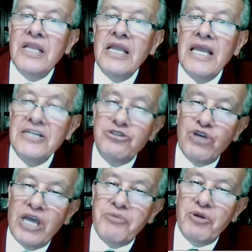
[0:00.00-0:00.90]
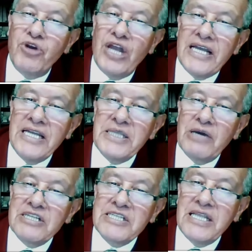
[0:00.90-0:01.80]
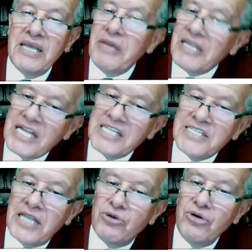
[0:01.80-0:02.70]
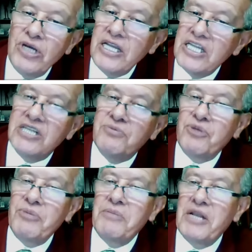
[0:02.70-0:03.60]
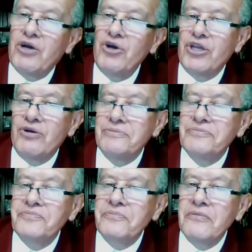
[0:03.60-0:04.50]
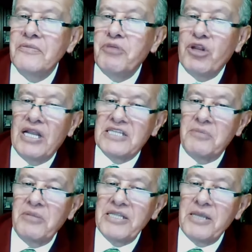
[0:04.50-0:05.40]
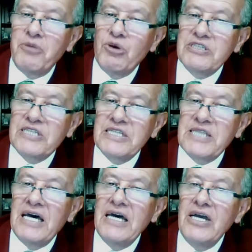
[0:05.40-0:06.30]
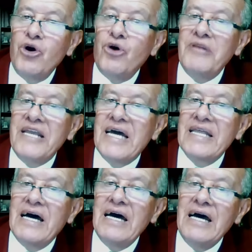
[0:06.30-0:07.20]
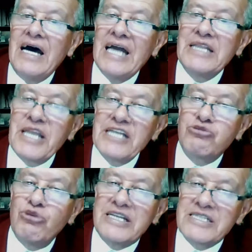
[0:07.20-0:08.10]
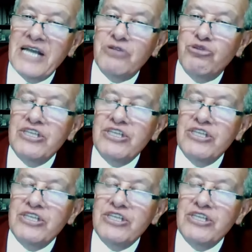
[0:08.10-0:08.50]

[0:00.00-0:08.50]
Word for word: Esto que aprobó la gente, ahora sí, deme analizando y reformenme el código pero la Asamblea tampoco es que está obligada al texto exacto